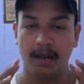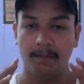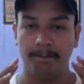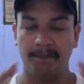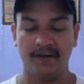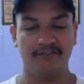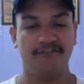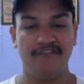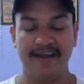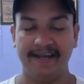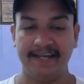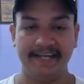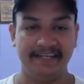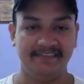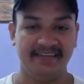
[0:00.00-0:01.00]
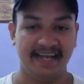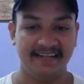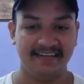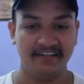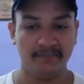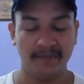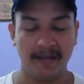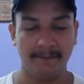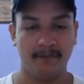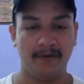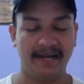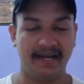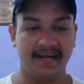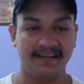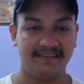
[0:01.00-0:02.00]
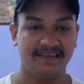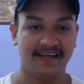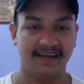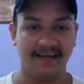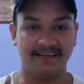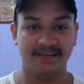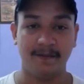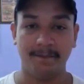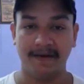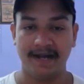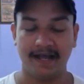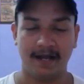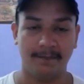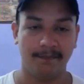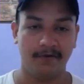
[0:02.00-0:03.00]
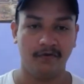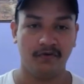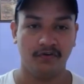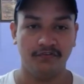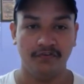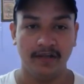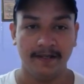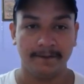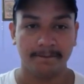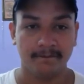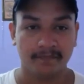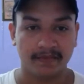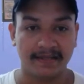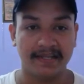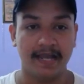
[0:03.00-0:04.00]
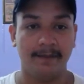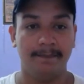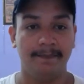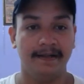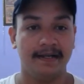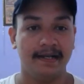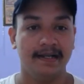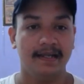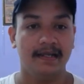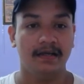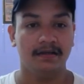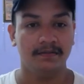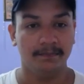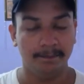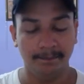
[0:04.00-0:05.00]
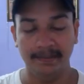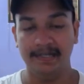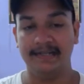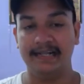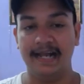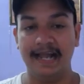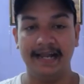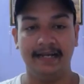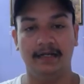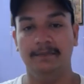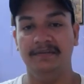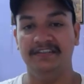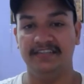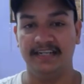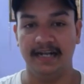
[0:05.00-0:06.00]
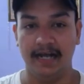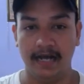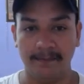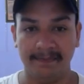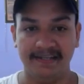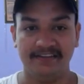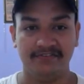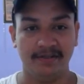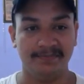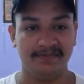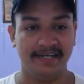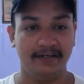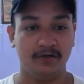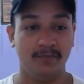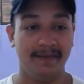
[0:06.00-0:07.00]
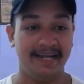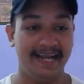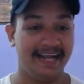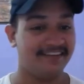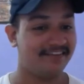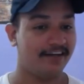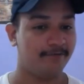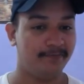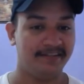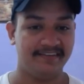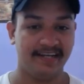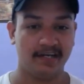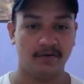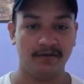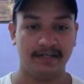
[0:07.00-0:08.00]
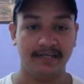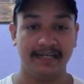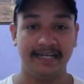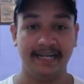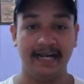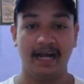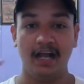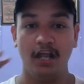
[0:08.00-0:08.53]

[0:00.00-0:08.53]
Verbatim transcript: परफेक्ट निश है जिसमें आपको एक अच्छा खासा बड़ा अमाउंट ऑफ यहाँ पर मिलता है कमीशन अब इस वेबसाइट को मैंने एच में चेकआउट करके देखा